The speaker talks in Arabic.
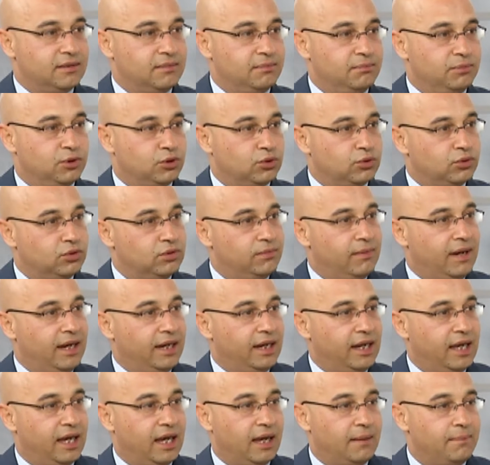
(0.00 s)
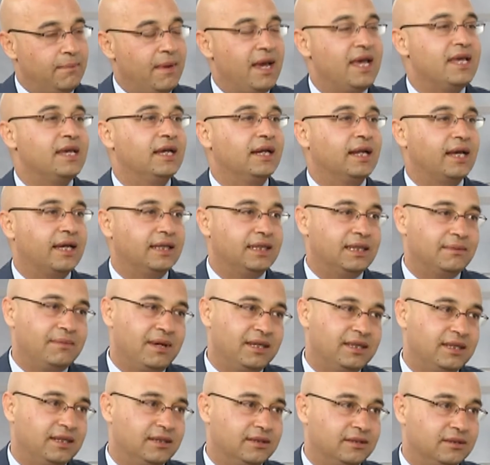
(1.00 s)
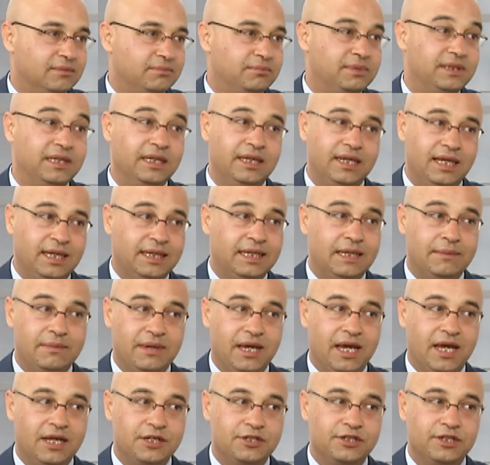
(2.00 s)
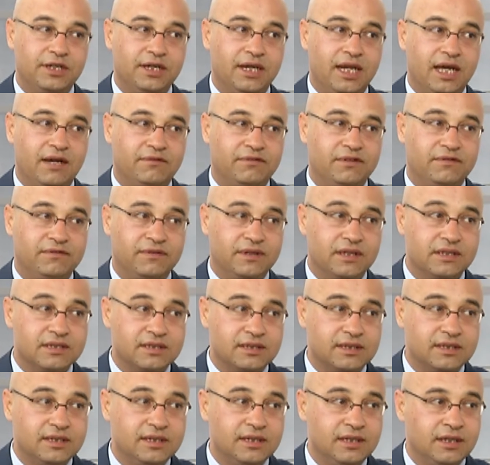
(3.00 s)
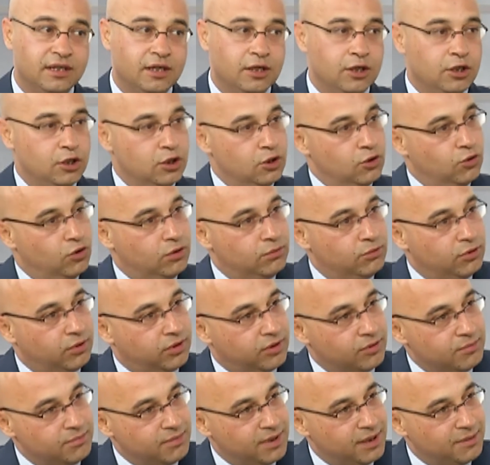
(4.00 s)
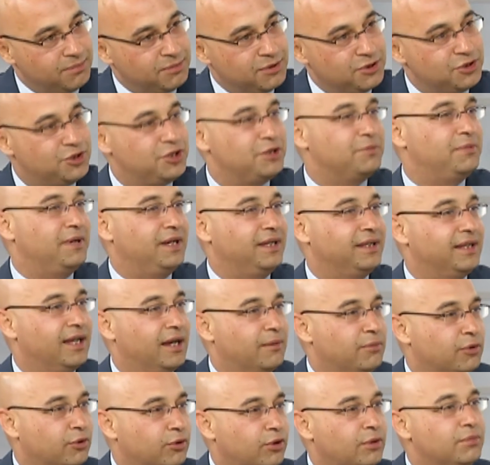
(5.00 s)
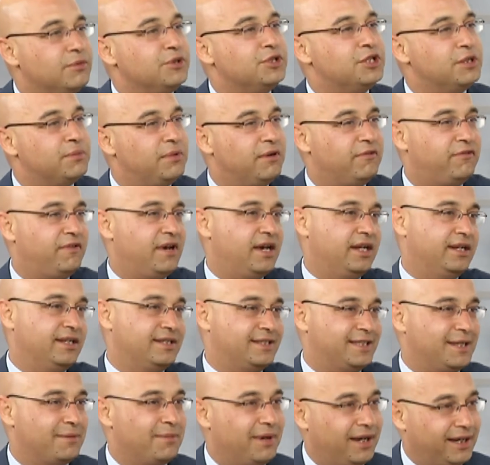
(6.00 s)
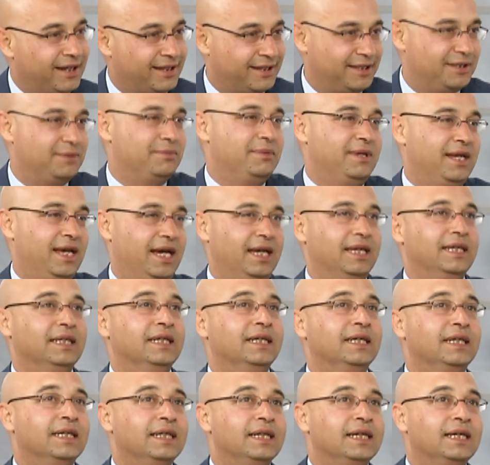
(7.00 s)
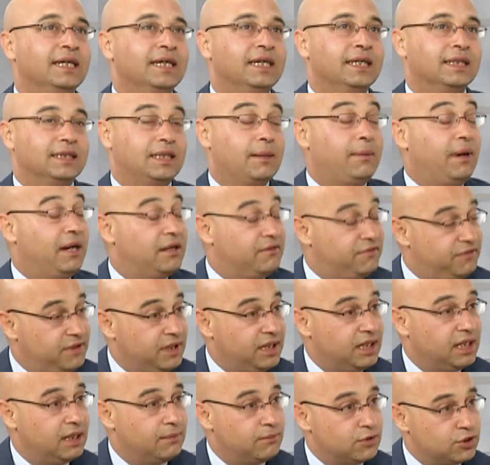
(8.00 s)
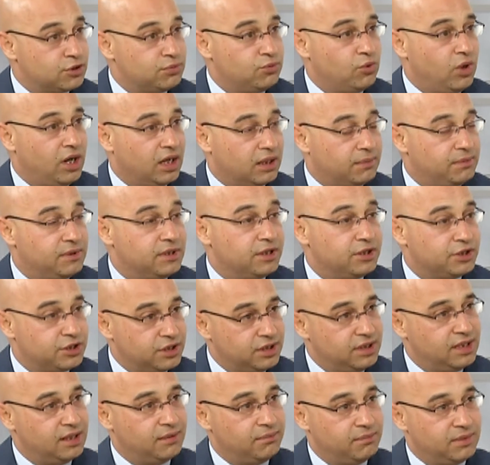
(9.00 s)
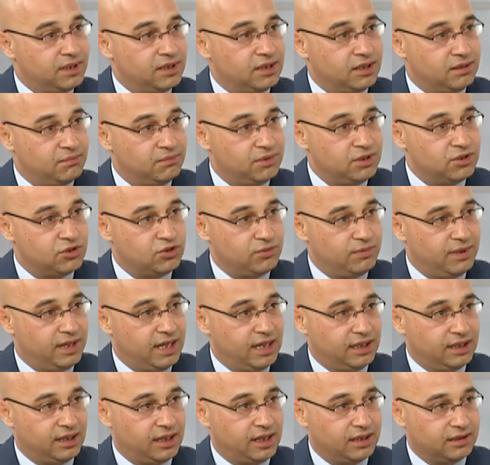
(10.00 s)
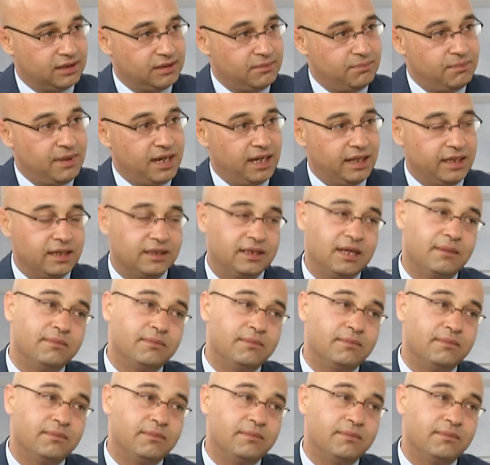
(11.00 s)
بتقوم على ما هي الخدمات الطبيه اللي احنا بحاجه لها في فلسطين ومن ثم بنجيب وضع. احنا بنروح بنجيب الفارس تبع الخدمه هاي طبعا في عندنا مجموعه كبيره جدا من من زملائنا الاطباء اللي تم